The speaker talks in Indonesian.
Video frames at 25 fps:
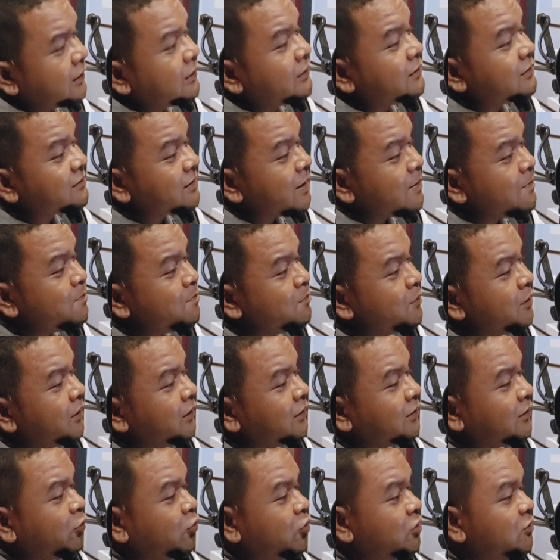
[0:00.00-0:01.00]

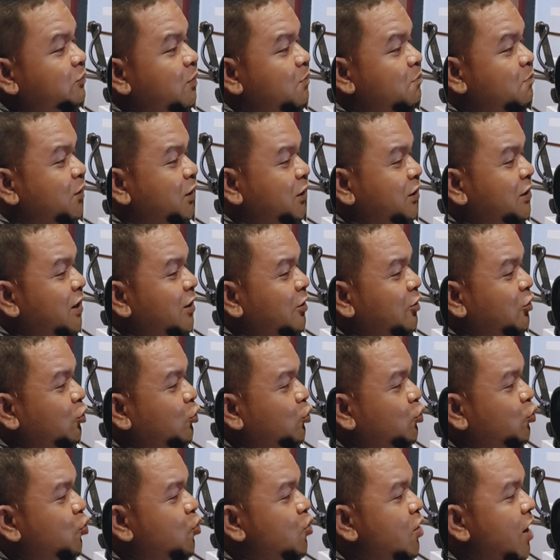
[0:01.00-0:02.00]
Sambil terus memberikan
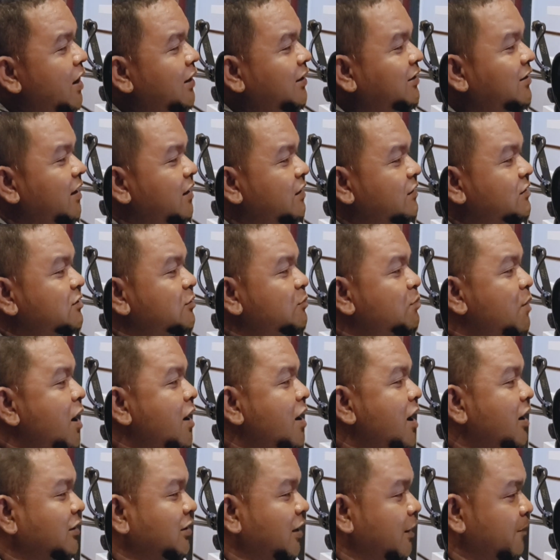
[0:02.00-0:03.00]
dukungan dan
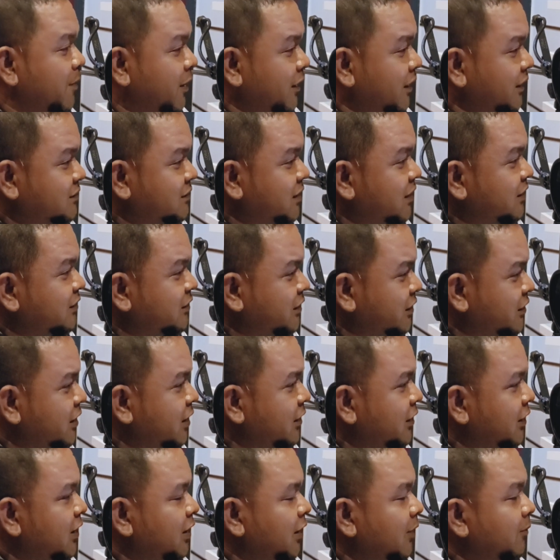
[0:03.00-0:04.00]
semangat kepada santrinya
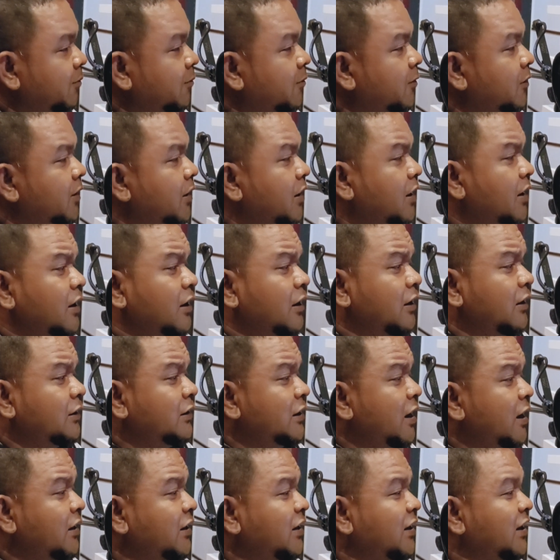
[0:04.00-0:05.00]
Lilip
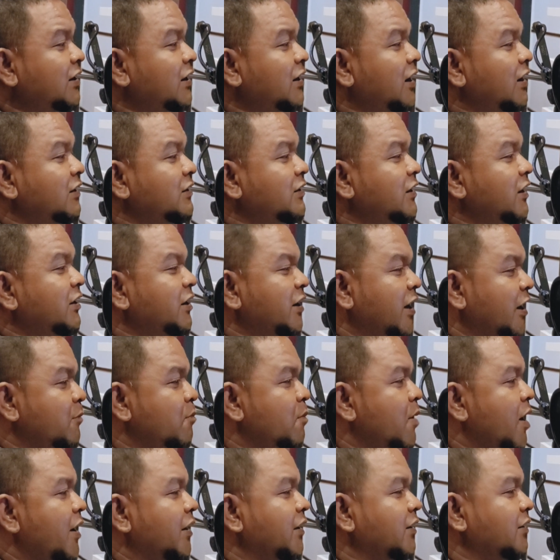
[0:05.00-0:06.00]
yang dikenalnya dengan
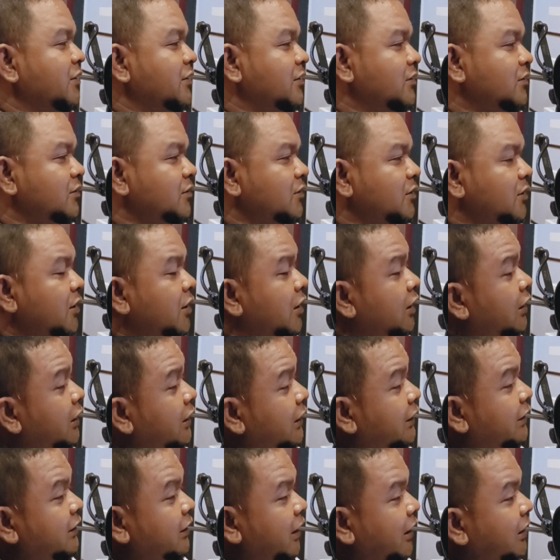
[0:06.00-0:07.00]
baik,
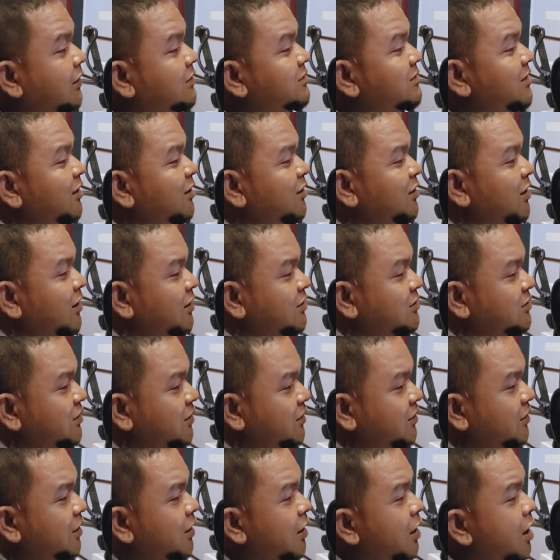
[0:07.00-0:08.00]
Kiai
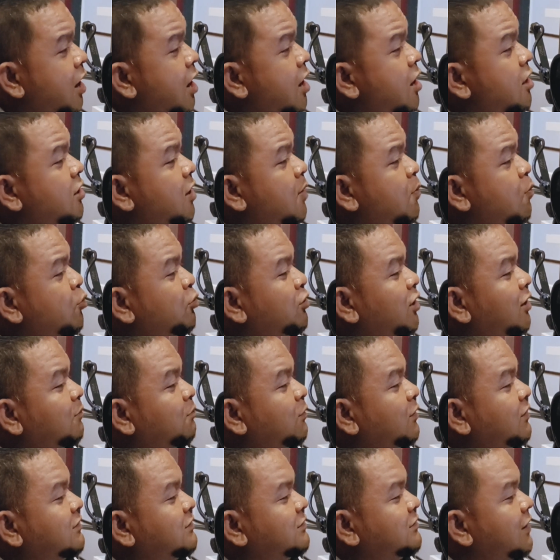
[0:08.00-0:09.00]
Zarkasi kemudian
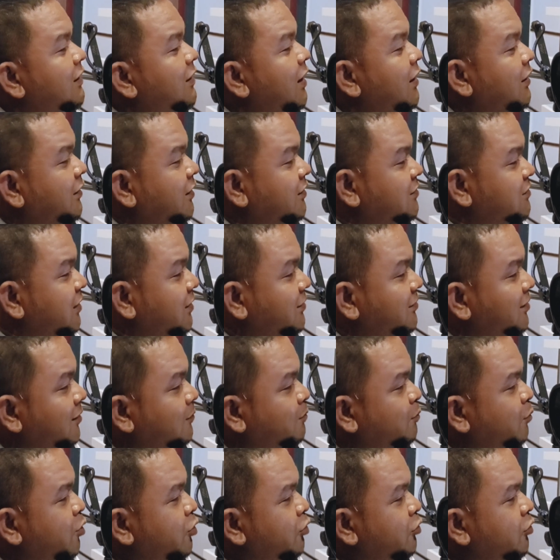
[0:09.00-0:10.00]
berjalan ke sekitar
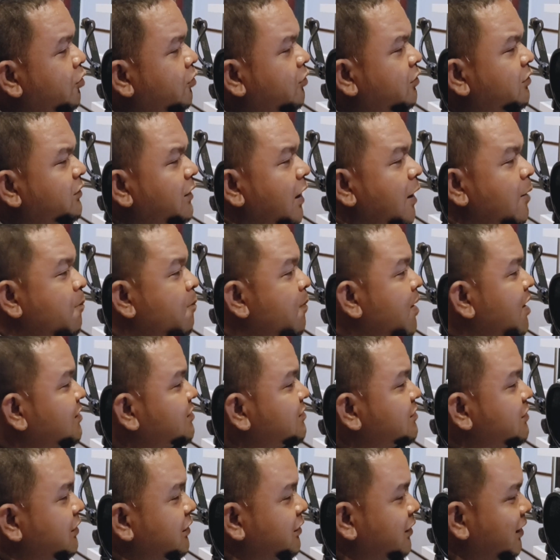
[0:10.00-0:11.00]
pondok yang
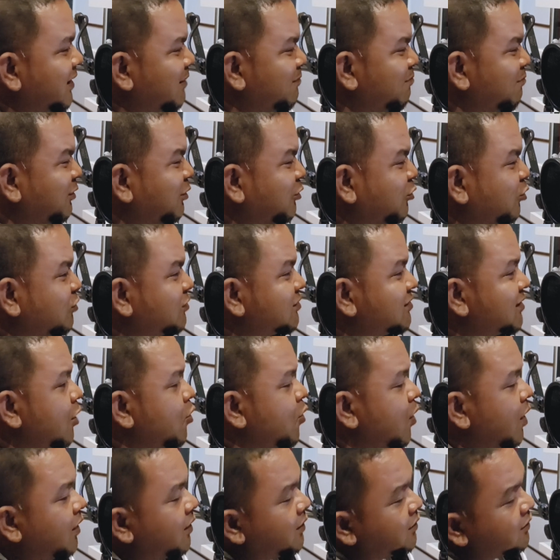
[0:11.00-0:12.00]
masih dalam bentuk
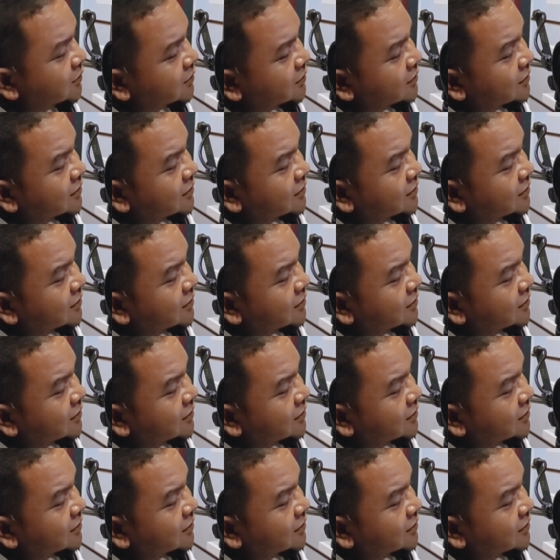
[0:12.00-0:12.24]
sawah